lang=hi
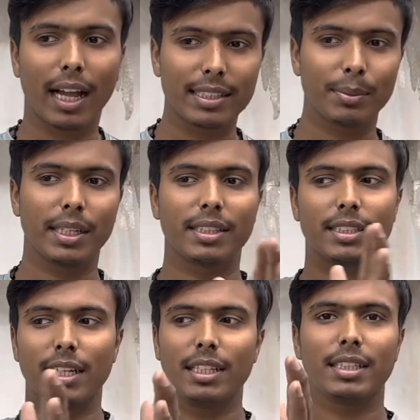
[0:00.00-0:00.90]
आज मेरी
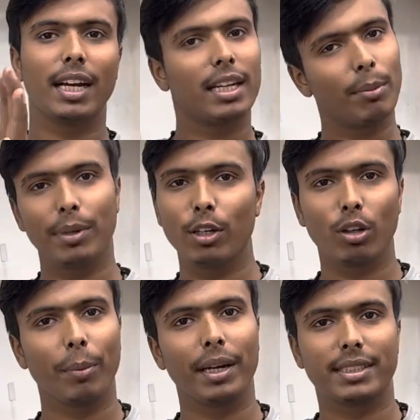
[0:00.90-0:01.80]
तसल्ली से गाड़ी कंप्लीट हो
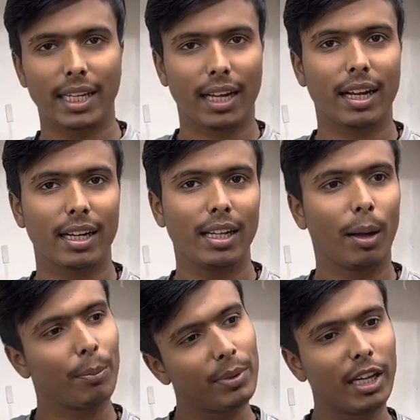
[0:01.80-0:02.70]
गई मैंने चेक कर लिया
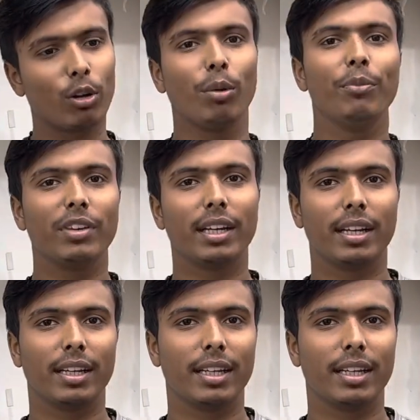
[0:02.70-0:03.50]
अब भैया को हम फ्री करेंगे